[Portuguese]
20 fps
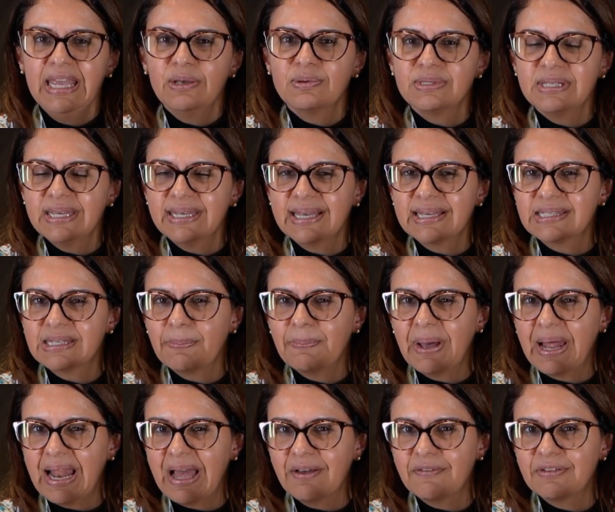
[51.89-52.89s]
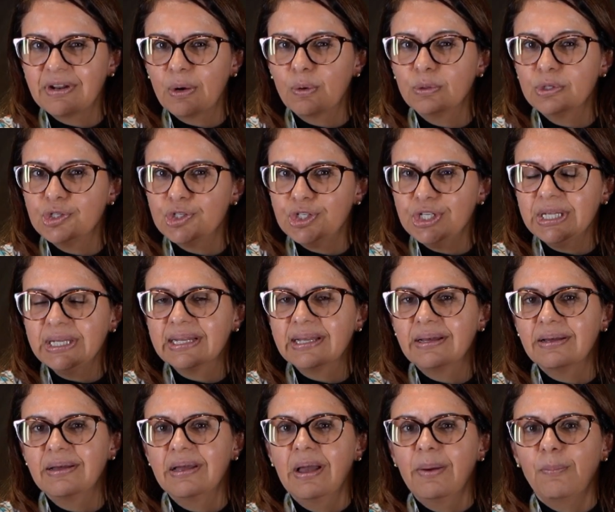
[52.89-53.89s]
Eu sei que essa palavra
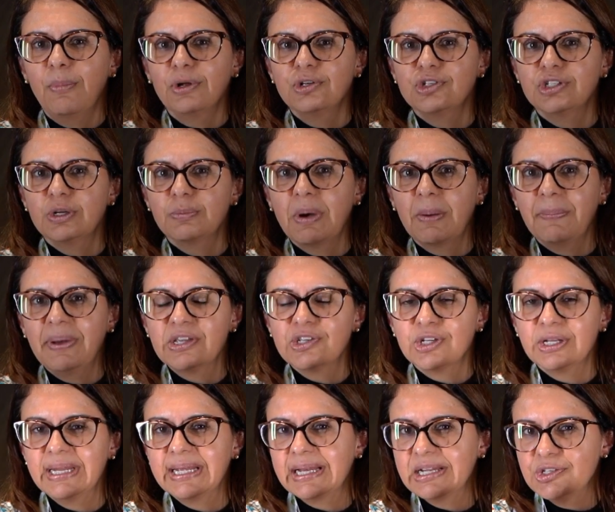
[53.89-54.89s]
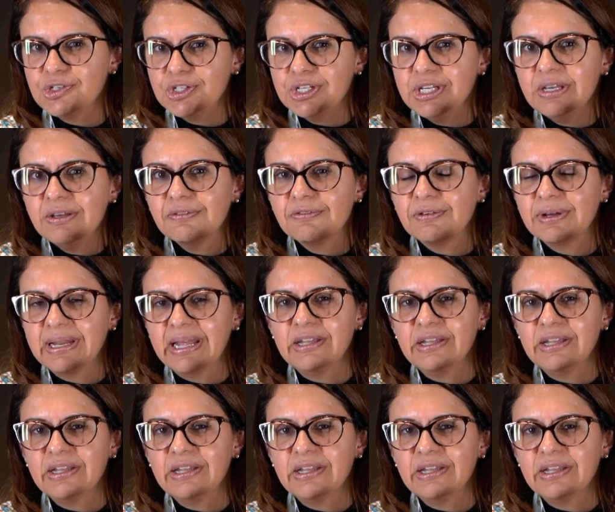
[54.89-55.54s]
rotina pode ter uma pecha negativa,